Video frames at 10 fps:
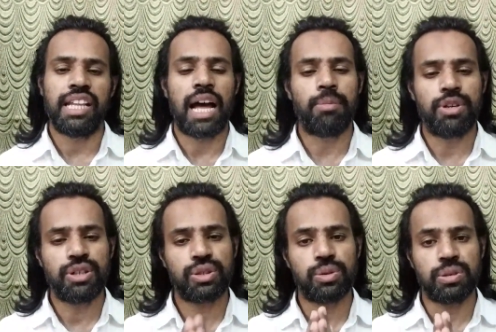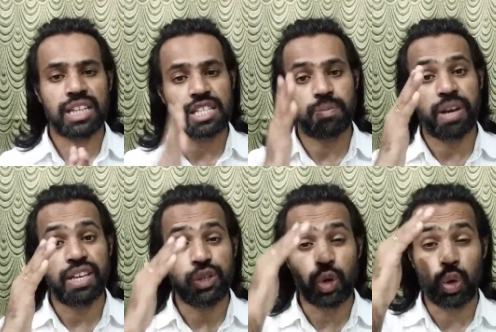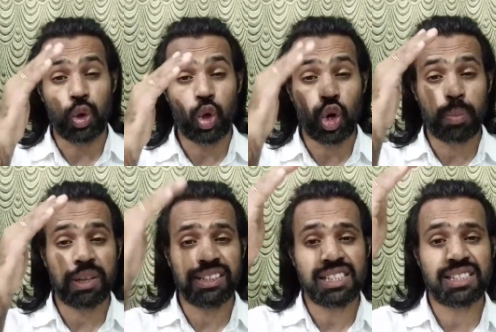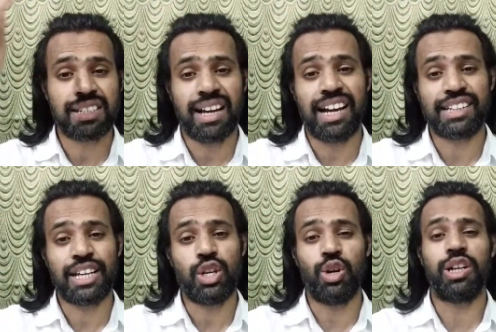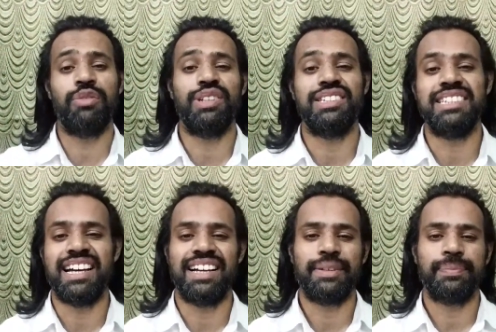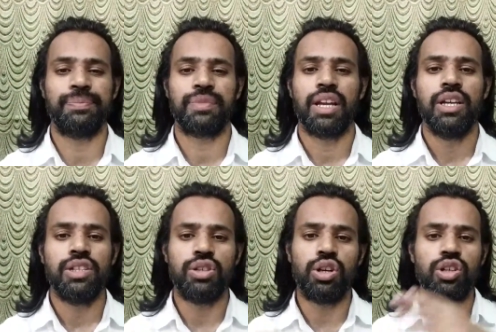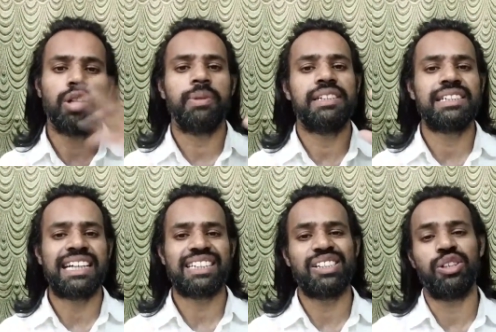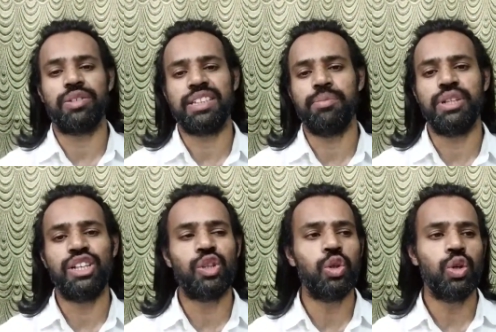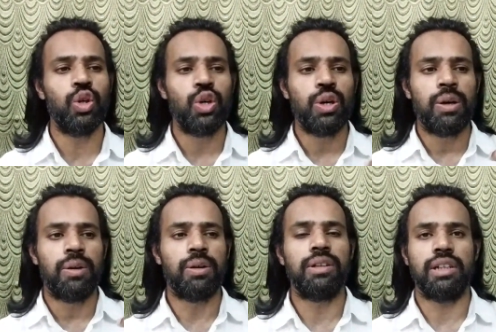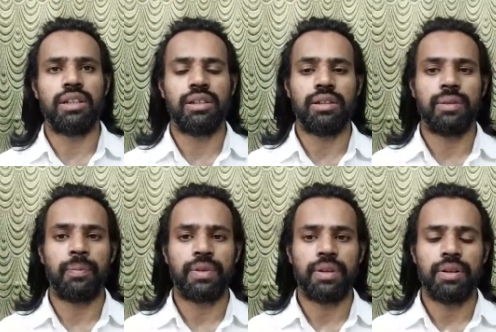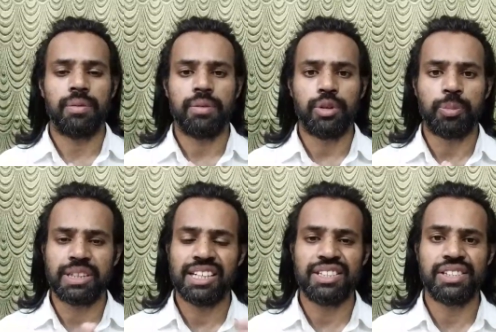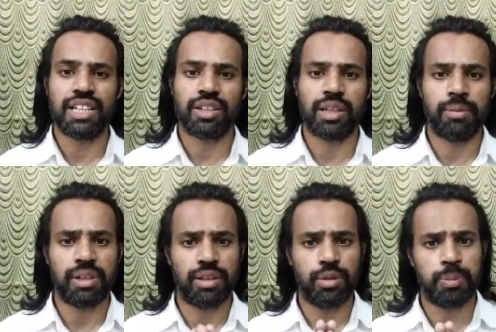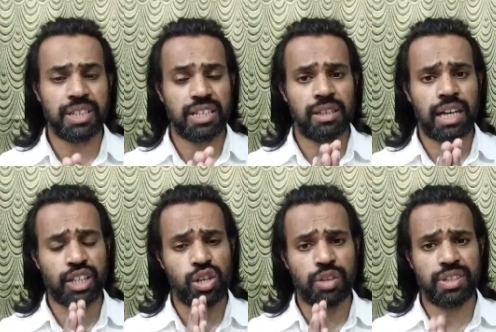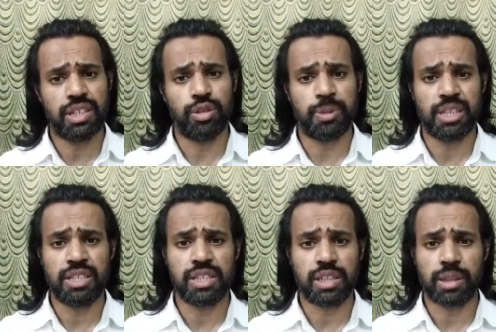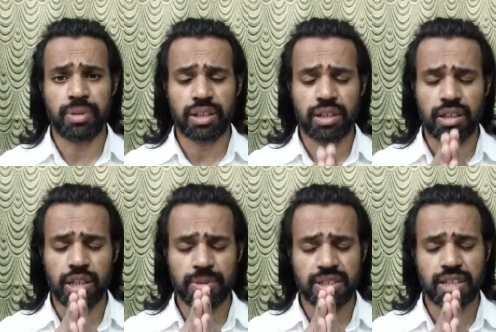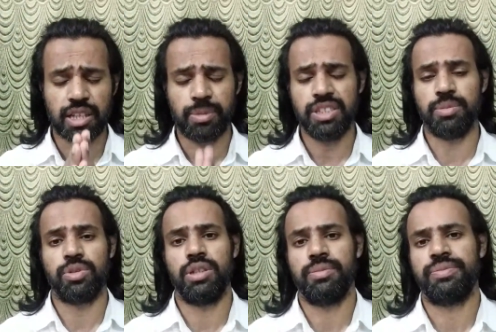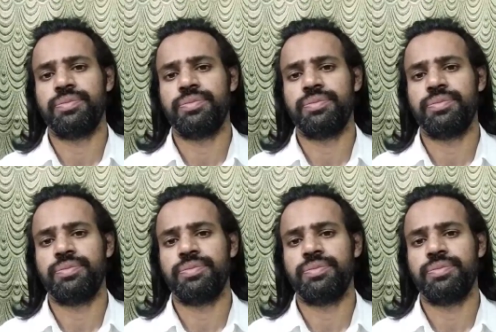నమోస్తు తస్మై యోనోపదిష్ట హఠయోగ విద్య యోనోపదిష్ట హఠయోగ విద్య మీరు ఓ ఉపదేశించారు తమకి ఉపదే హఠయోగ విద్యను ఉపదేశించిన తమరికి నమస్కారం అని చెప్తున్నాం